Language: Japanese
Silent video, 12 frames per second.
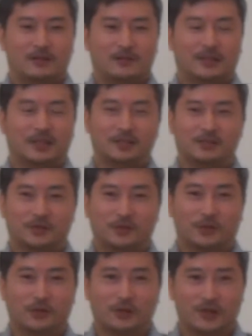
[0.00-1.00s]
私の
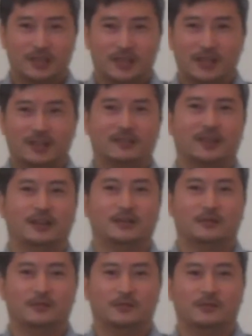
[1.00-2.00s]
ところに来なさい
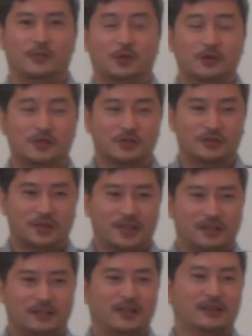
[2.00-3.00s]
ともう一度来
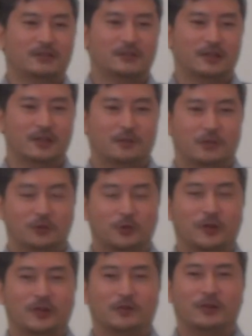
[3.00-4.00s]
なさいと
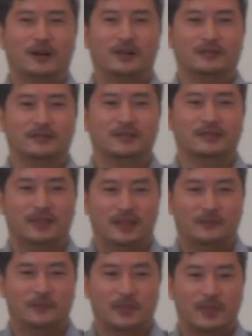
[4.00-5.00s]
求めておられるんです
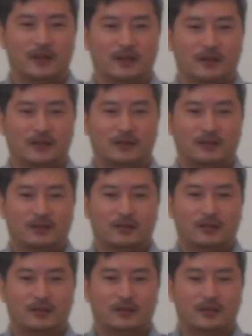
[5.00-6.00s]
ね
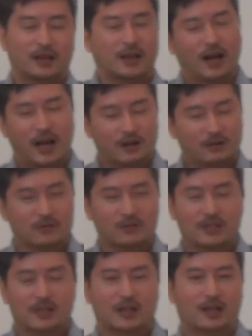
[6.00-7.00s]
なんか外
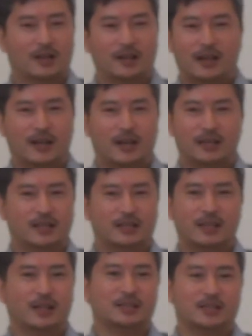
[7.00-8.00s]
国に行ったから礼拝で
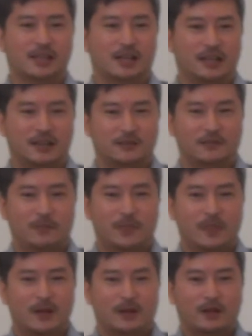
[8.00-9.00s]
きないんじゃない
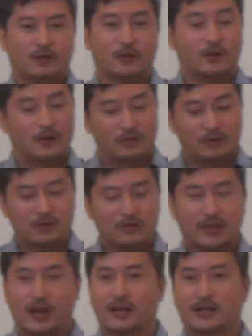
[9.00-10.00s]
これは本当
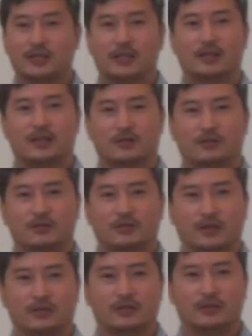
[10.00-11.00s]
に画期的なこと
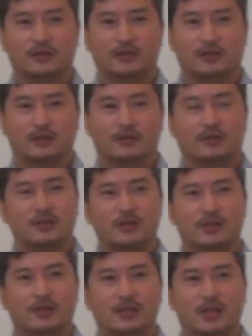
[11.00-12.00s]
ですこれは
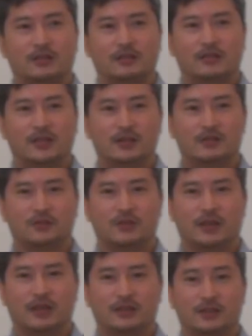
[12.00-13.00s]
新約聖書
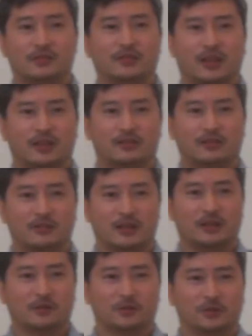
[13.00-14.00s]
で実現する出
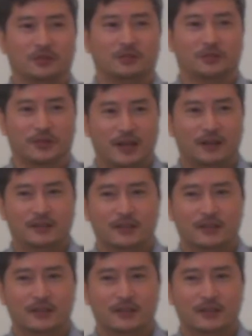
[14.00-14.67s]
来事ですよね